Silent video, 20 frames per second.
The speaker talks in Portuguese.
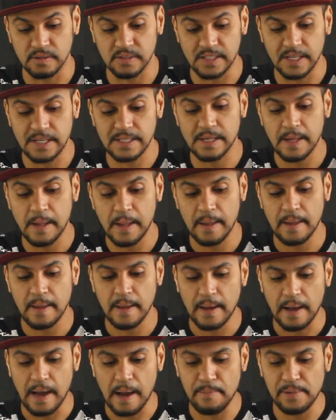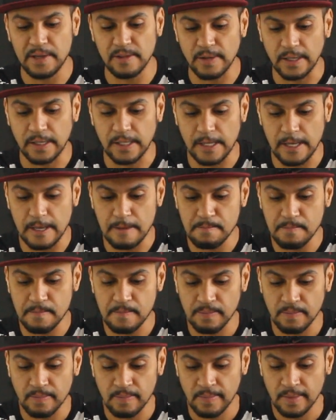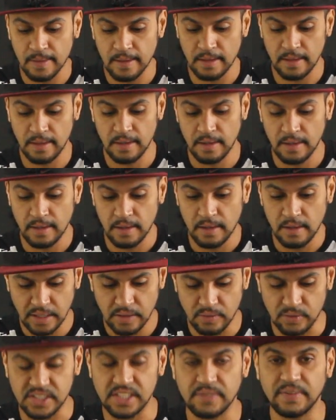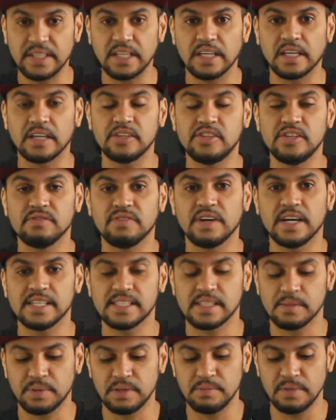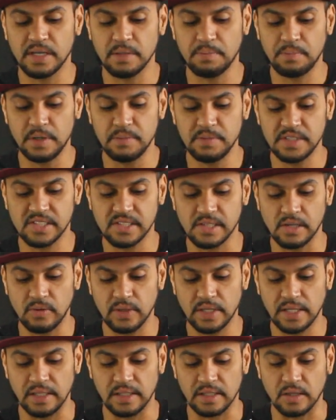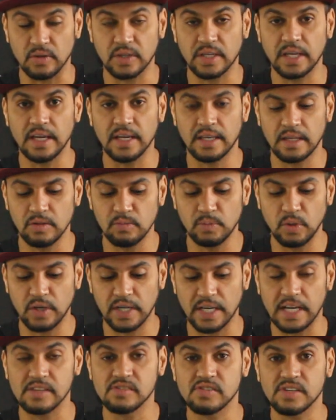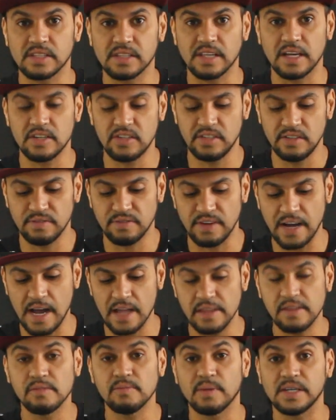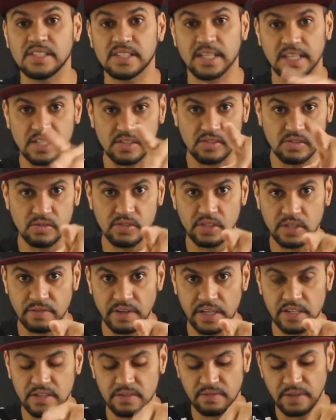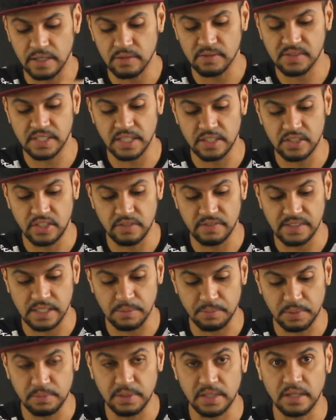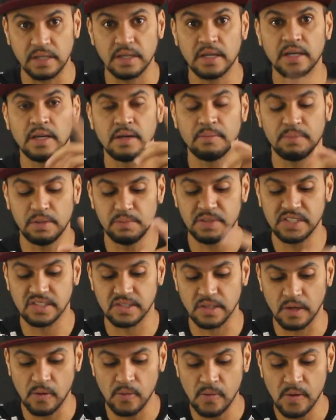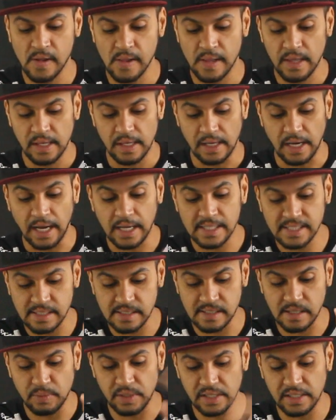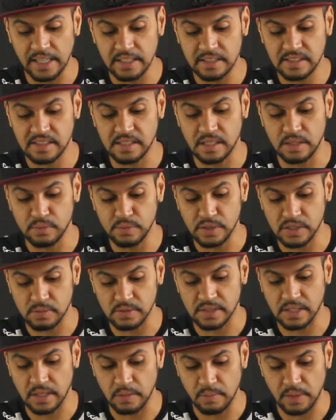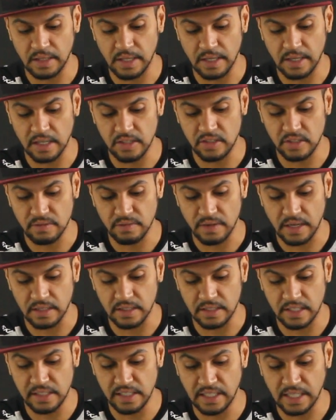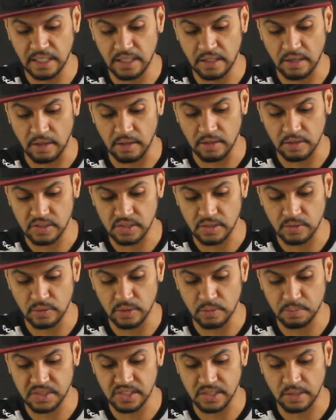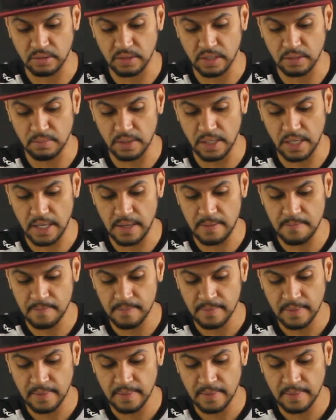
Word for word: vocês. Abrindo aqui, você vai ter que ativar essa primeira permissão aqui, tá ok? Aqui no meu caso já está ativado, mas caso não tiver ativado, você ativa essa primeira permissão. A acessibilidade de serviço você também tem que ativar. Liga aqui, ó, segunda opção também.